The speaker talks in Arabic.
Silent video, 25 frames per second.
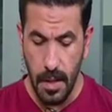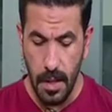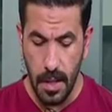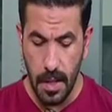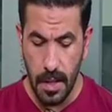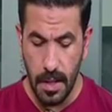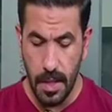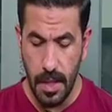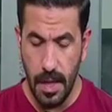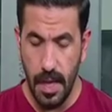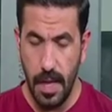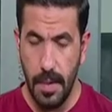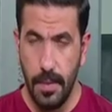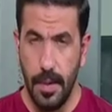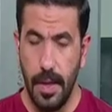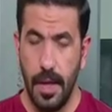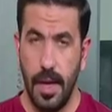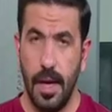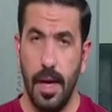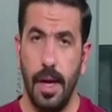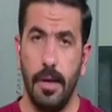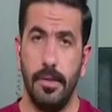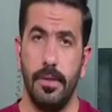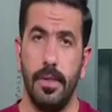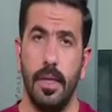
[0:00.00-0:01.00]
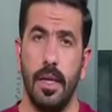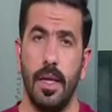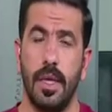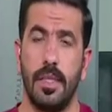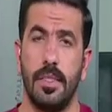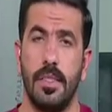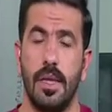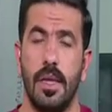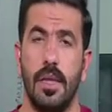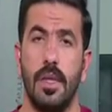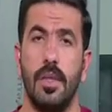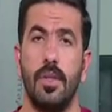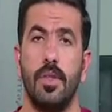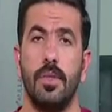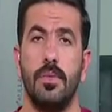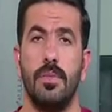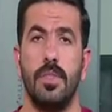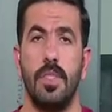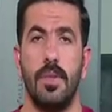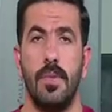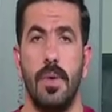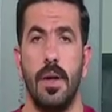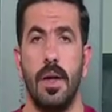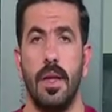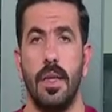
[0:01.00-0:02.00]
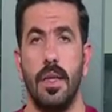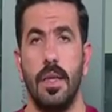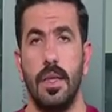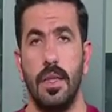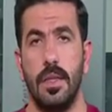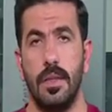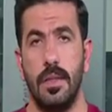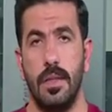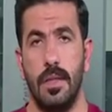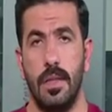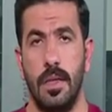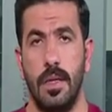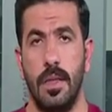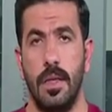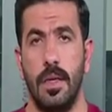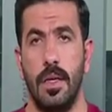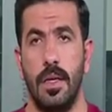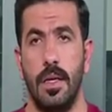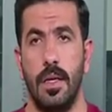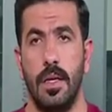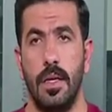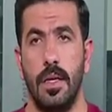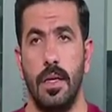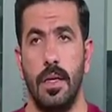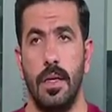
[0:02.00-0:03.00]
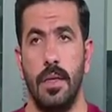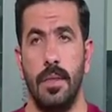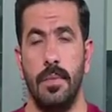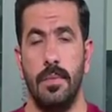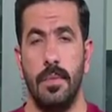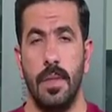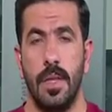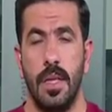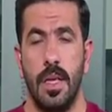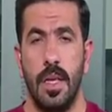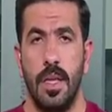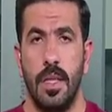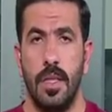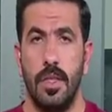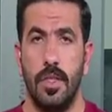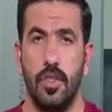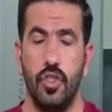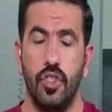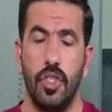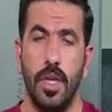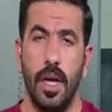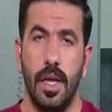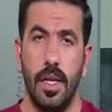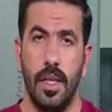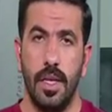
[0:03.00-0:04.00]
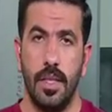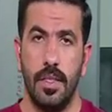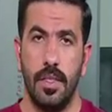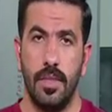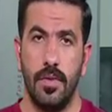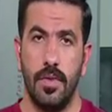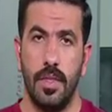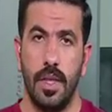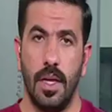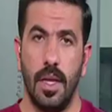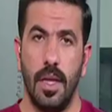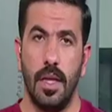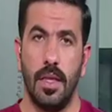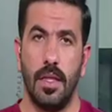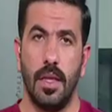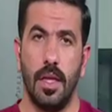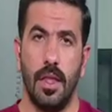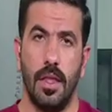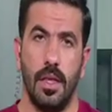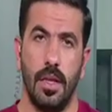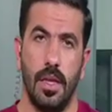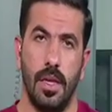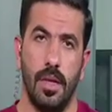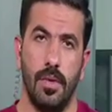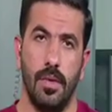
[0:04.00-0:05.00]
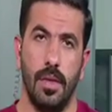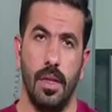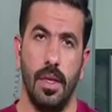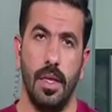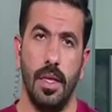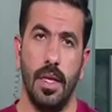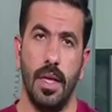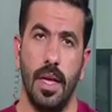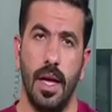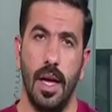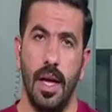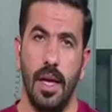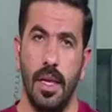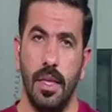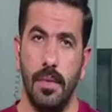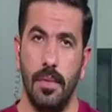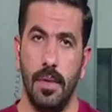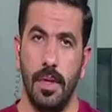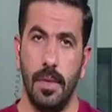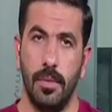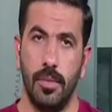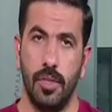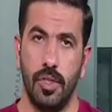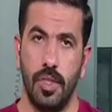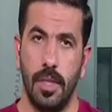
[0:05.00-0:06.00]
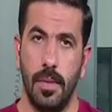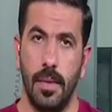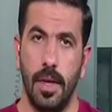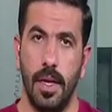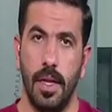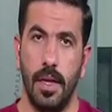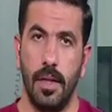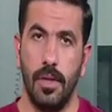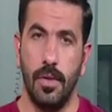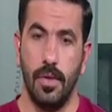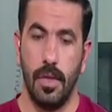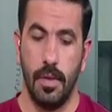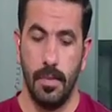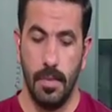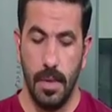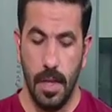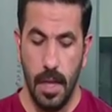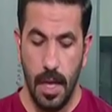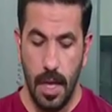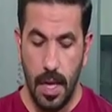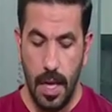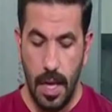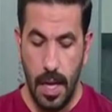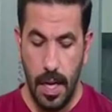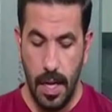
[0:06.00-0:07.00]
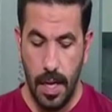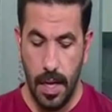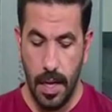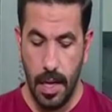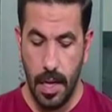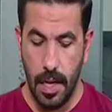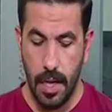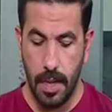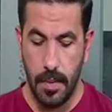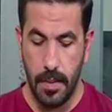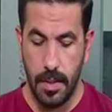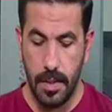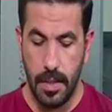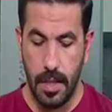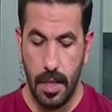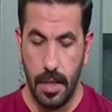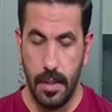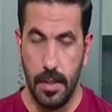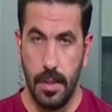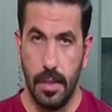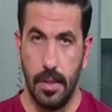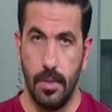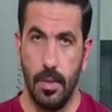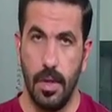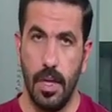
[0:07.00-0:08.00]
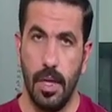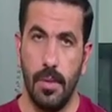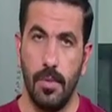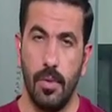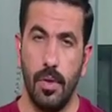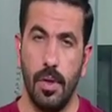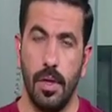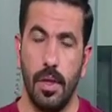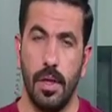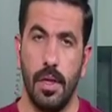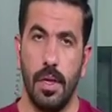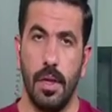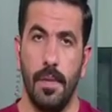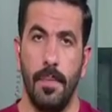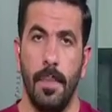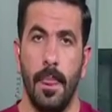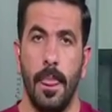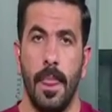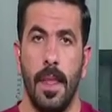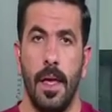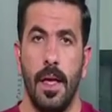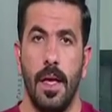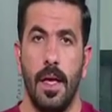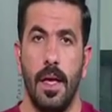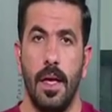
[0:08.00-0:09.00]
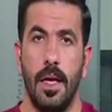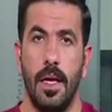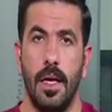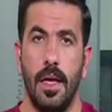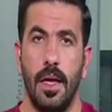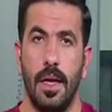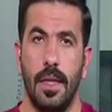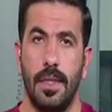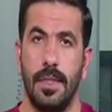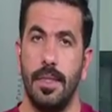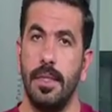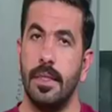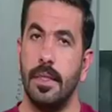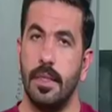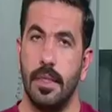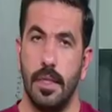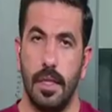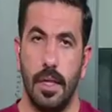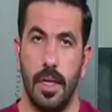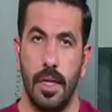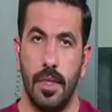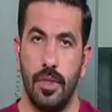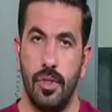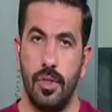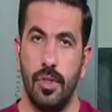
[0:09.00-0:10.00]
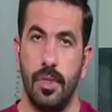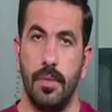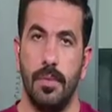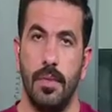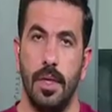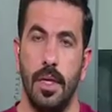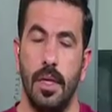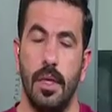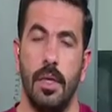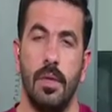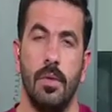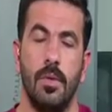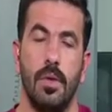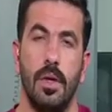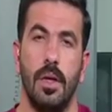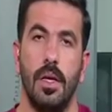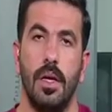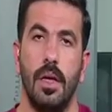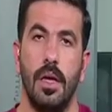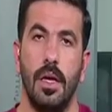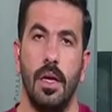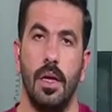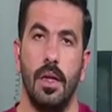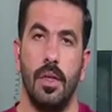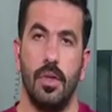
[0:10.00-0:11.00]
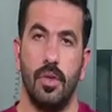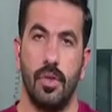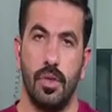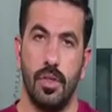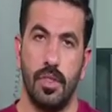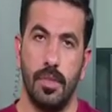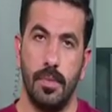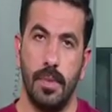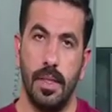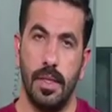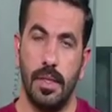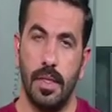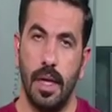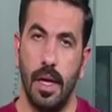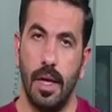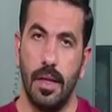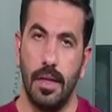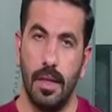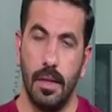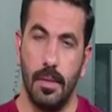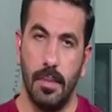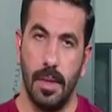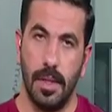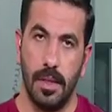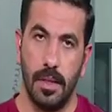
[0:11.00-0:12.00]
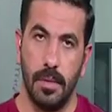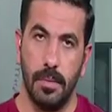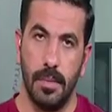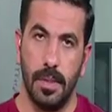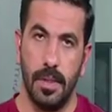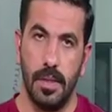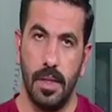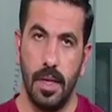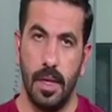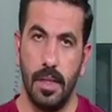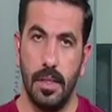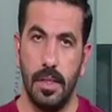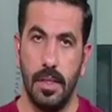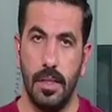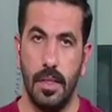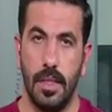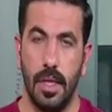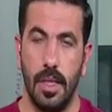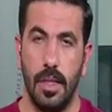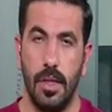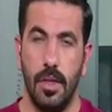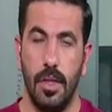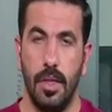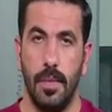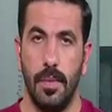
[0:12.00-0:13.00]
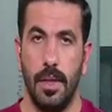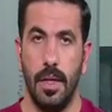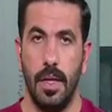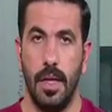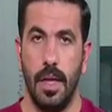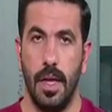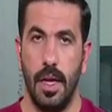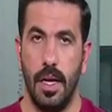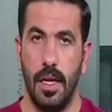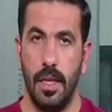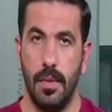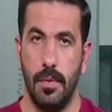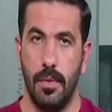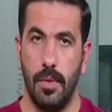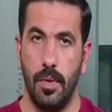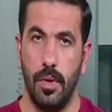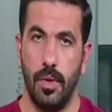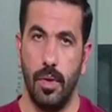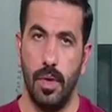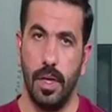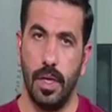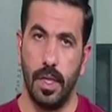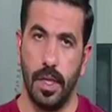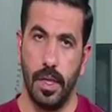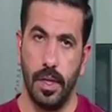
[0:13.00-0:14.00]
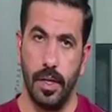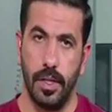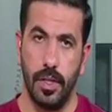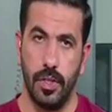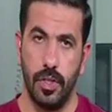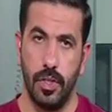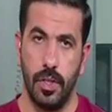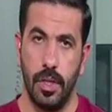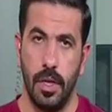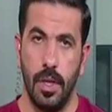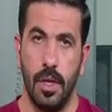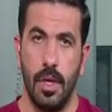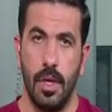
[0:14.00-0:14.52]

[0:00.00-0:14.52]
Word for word: دائما أحاول أختار لكم تمارين أه تجينا عليها استفسارات كثيرة واللي هي يعاني منها مجتمعنا اليوم العراقي بالتحديد وهي مواضيع آه، اكيد السمنه وتخص منطقه البطن بالتحديد يعني اليوم احنا نعاني من موضوع الكرش